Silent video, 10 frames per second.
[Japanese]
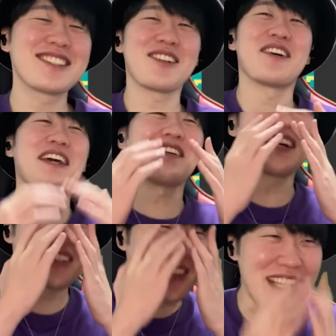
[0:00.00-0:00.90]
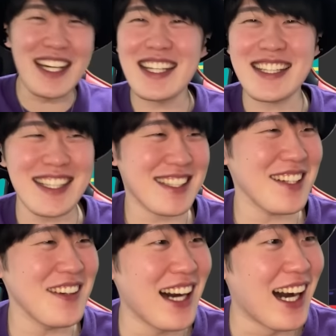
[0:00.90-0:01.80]
これは鳥肌だっ
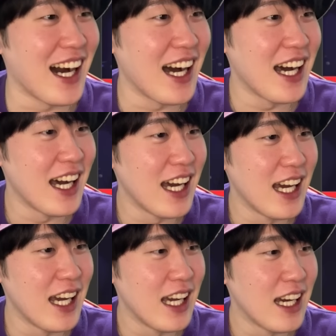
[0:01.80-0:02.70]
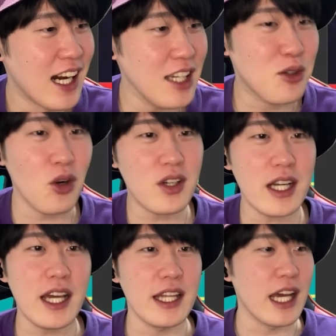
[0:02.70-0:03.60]
たわ。はい、こっ
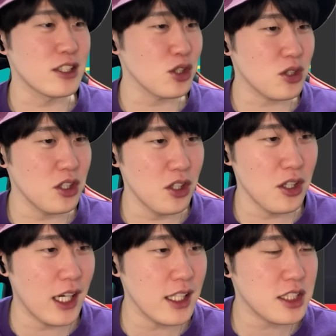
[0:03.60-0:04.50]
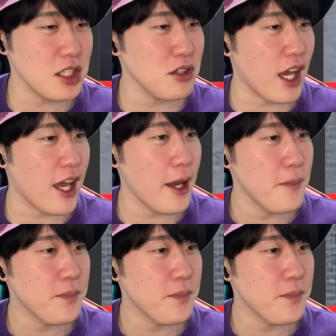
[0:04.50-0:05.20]
からやね、ちょっといろいろ話していくで。